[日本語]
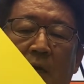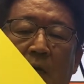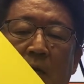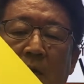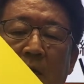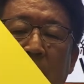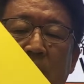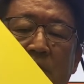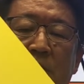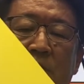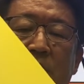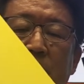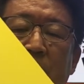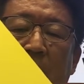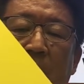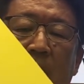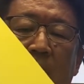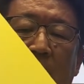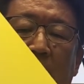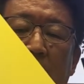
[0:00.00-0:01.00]
が
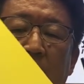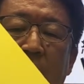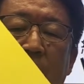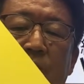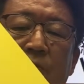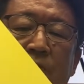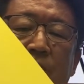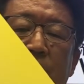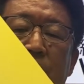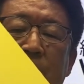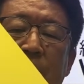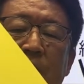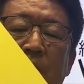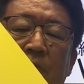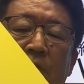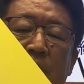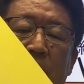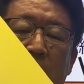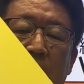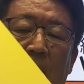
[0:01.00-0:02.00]
冷たい空気の
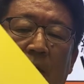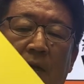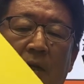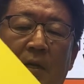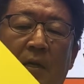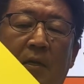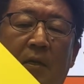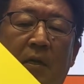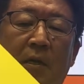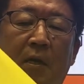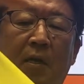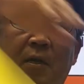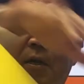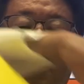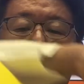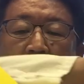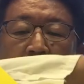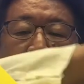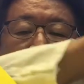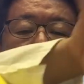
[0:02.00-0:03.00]
気団
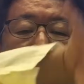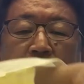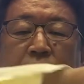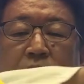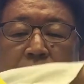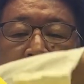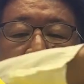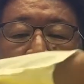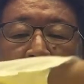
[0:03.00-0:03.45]
こっち